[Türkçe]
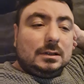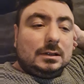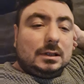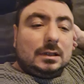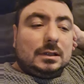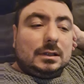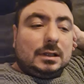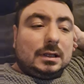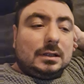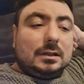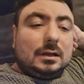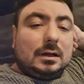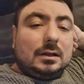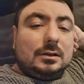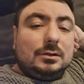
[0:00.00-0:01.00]
Yani
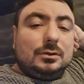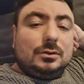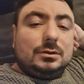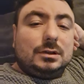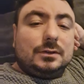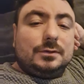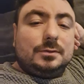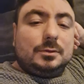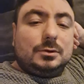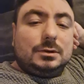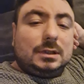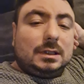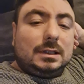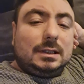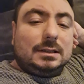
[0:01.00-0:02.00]
kendi aldığı özel
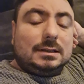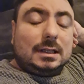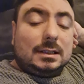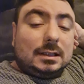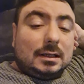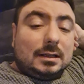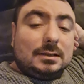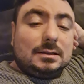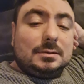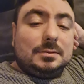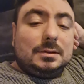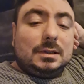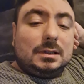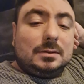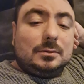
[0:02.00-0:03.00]
futbolcular değil zaten hazır
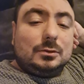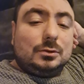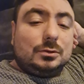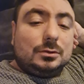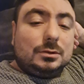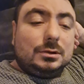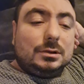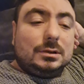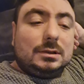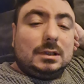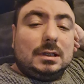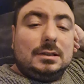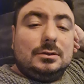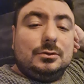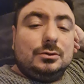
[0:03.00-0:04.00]
bir takım kuruluydu.
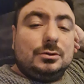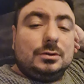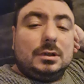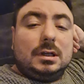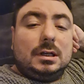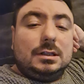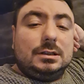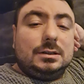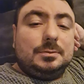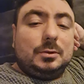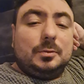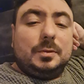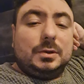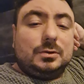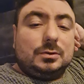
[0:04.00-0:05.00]
Sadece üstüne Hacı
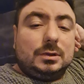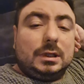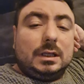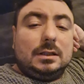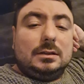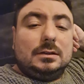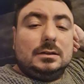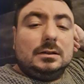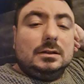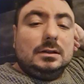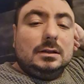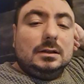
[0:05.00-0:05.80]
Popescu geldi.